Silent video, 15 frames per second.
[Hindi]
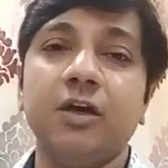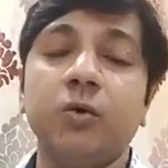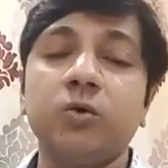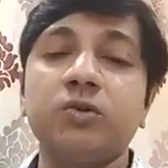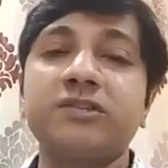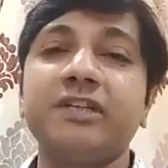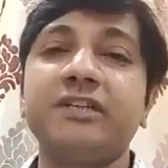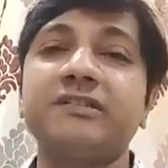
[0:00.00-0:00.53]

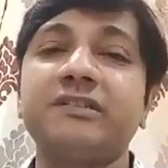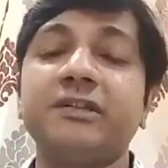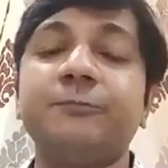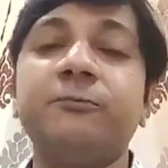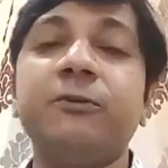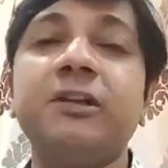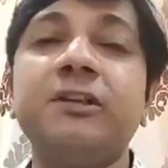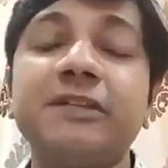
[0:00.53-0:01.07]
उससे
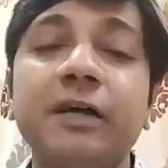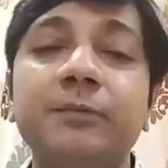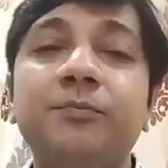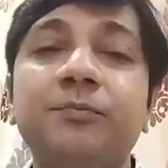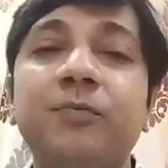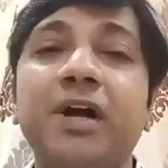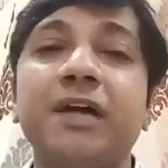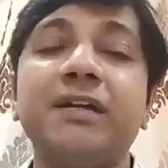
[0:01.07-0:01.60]
सफलता
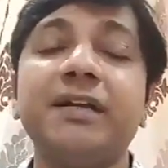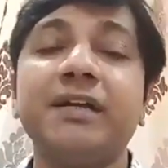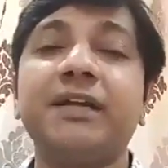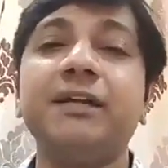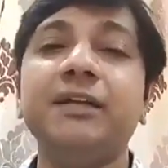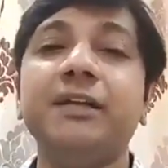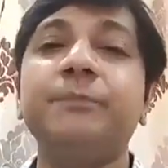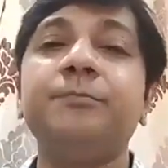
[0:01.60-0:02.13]
पाने
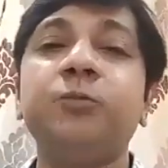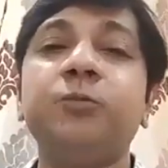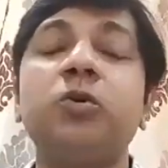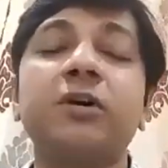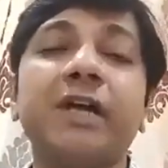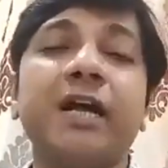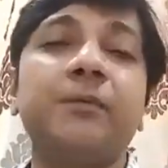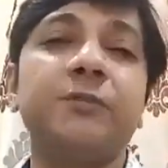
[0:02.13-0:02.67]
के लिए
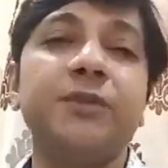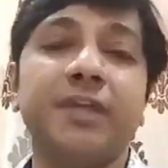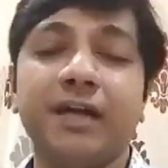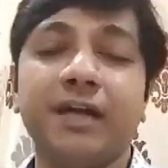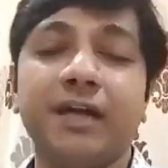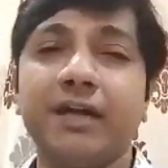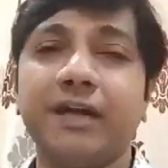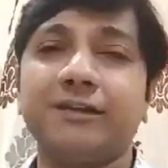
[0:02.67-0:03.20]
प्रोग्राम किया
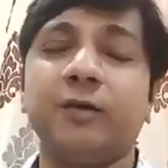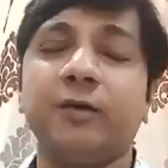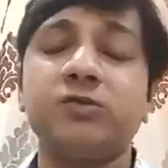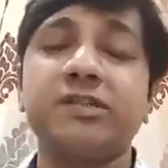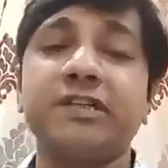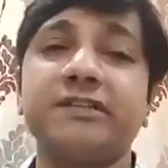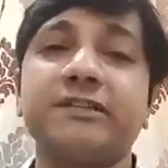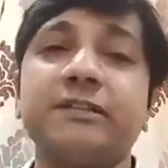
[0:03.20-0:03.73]
गया था
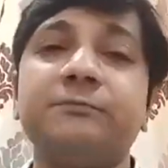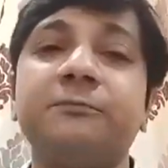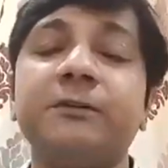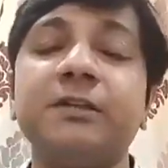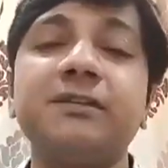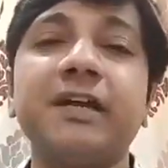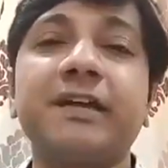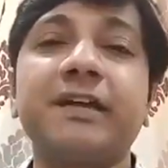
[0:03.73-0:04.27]
उससे
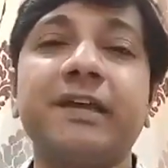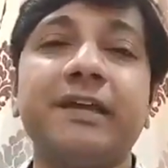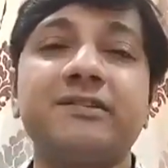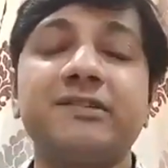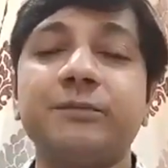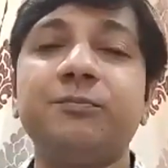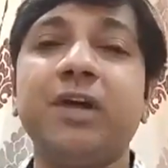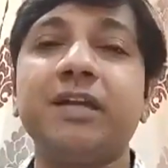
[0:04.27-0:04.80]
सफलता
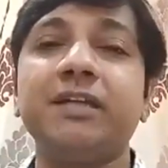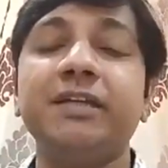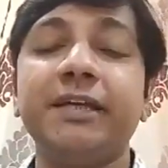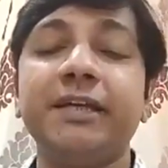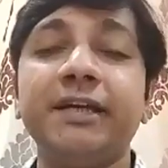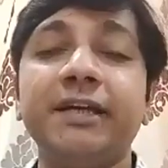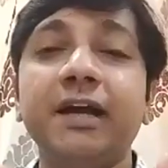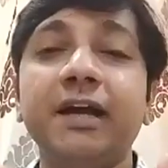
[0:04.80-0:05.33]
कैसे पानी
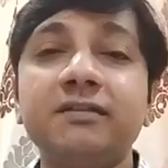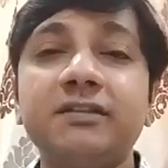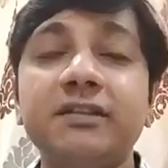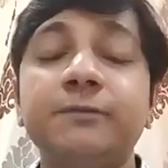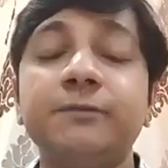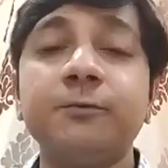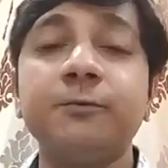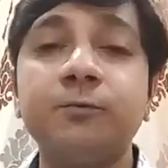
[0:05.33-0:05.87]
है
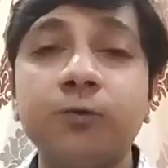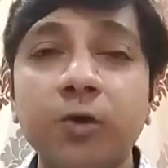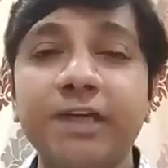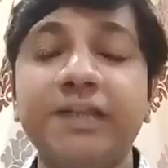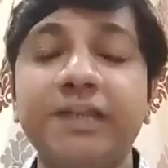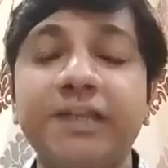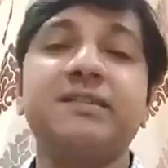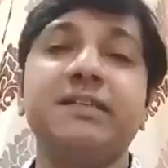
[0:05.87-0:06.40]
सिर्फ वो
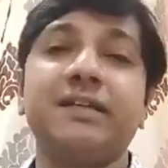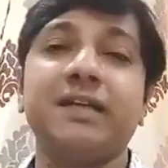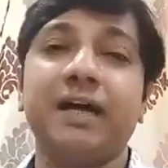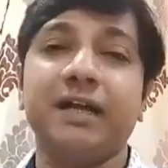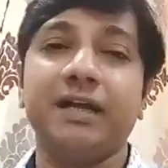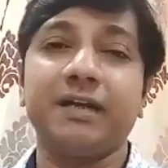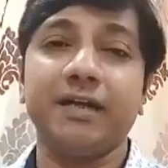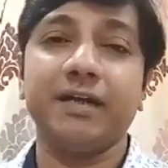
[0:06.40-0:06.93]
ही
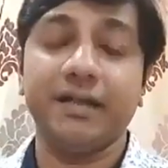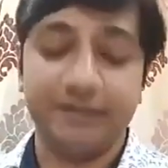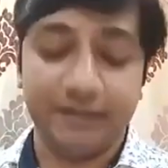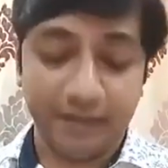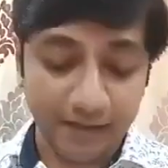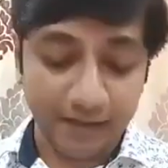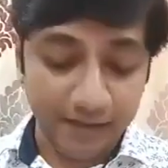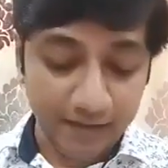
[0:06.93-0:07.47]
सिखाया गया
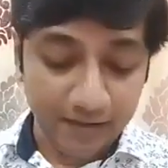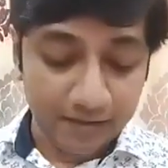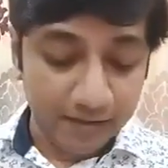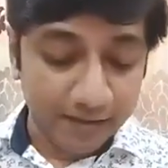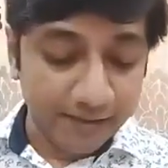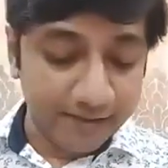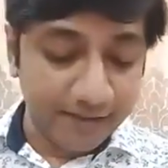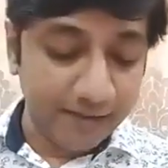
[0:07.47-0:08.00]
था
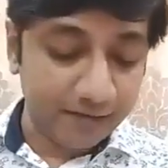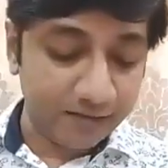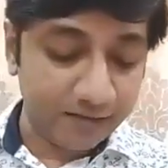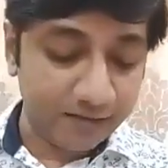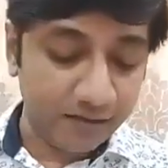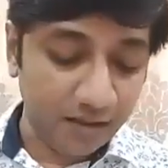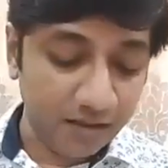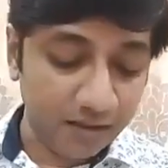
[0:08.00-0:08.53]
लेकिन
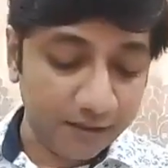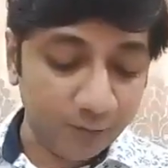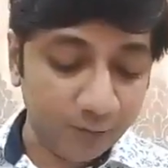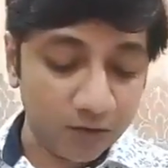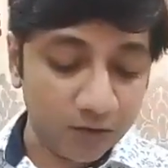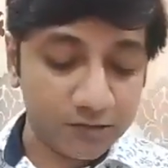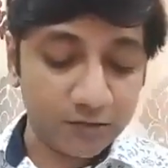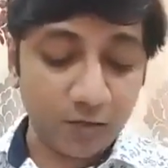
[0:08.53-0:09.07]
ही
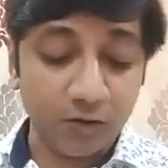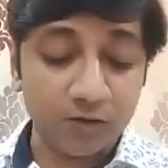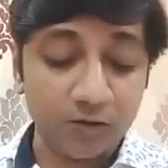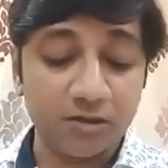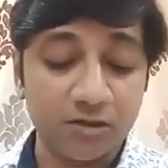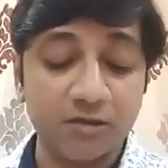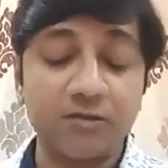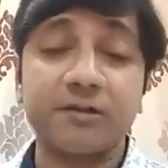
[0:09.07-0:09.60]
वॉज नॉट
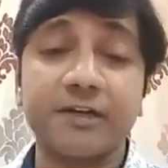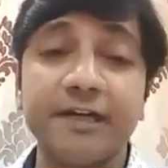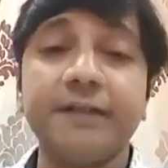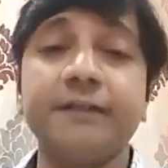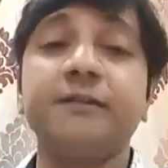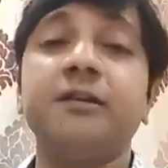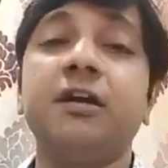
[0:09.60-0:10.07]
ट्रेंड